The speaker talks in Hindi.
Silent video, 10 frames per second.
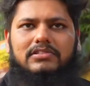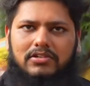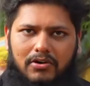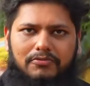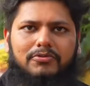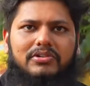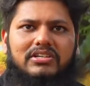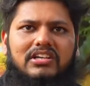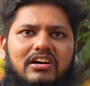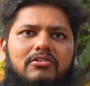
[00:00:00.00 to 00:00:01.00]
रॉ फूड
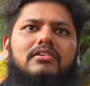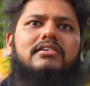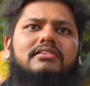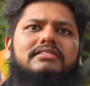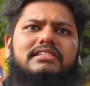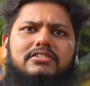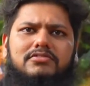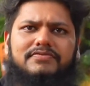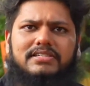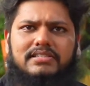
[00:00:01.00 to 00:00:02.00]
खिलाओ या तो
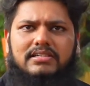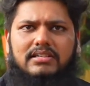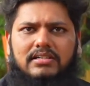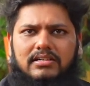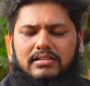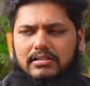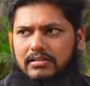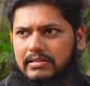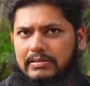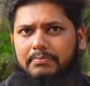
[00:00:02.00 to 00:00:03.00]
फिर
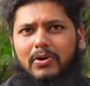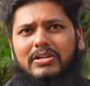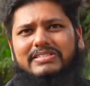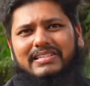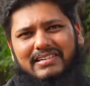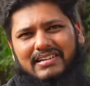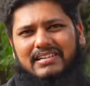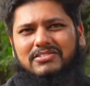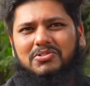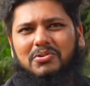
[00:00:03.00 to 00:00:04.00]
बॉयल चिकन
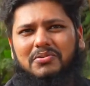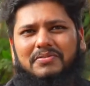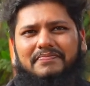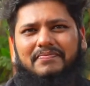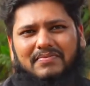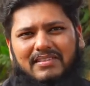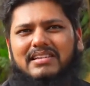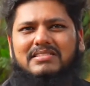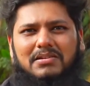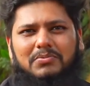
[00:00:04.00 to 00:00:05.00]
राइस दो
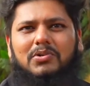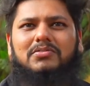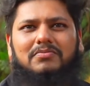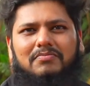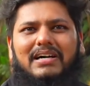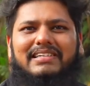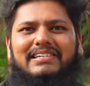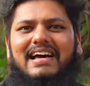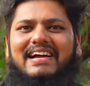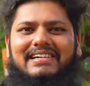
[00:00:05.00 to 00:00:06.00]
ये सब दो बाकी
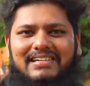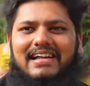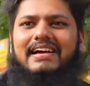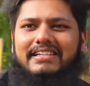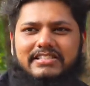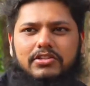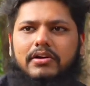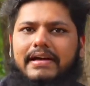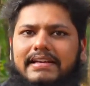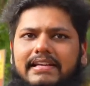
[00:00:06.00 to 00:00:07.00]
डाइट डाइटेशन तो
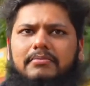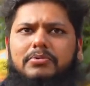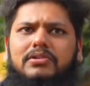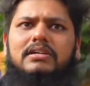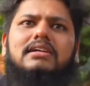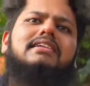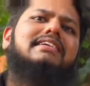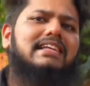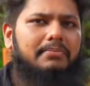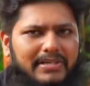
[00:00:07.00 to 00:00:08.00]
है नहीं अपन हाँ।
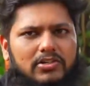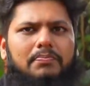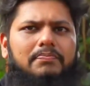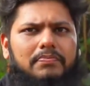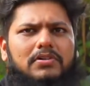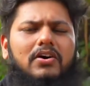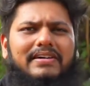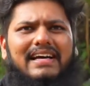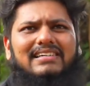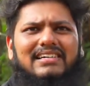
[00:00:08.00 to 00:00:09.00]
लेकिन आप मेरे को
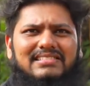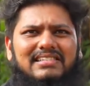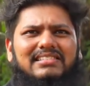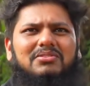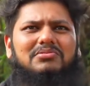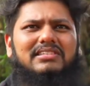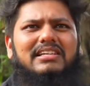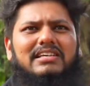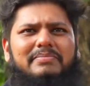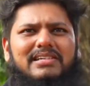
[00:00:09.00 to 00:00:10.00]
कांटेक्ट कर सकते हो उसके
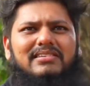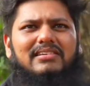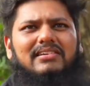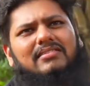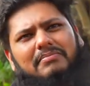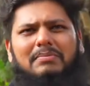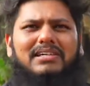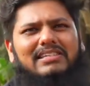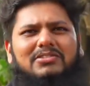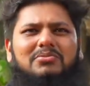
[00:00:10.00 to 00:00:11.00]
लिए भी ओके मैं
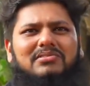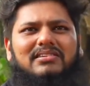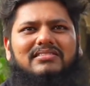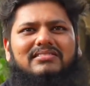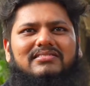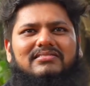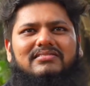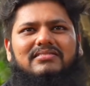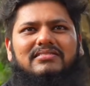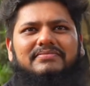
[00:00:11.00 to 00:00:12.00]
बता दूंगा
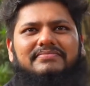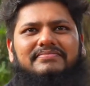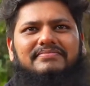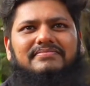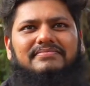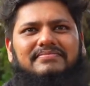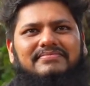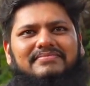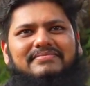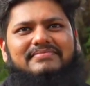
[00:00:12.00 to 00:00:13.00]
जेल भाई जब कुत्ता
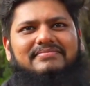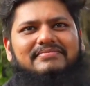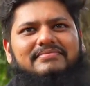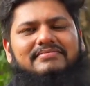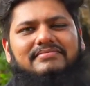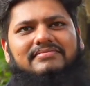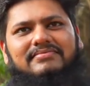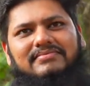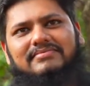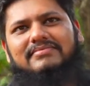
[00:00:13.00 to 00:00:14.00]
काटता है हम्म। है ना
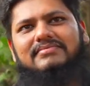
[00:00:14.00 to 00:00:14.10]
और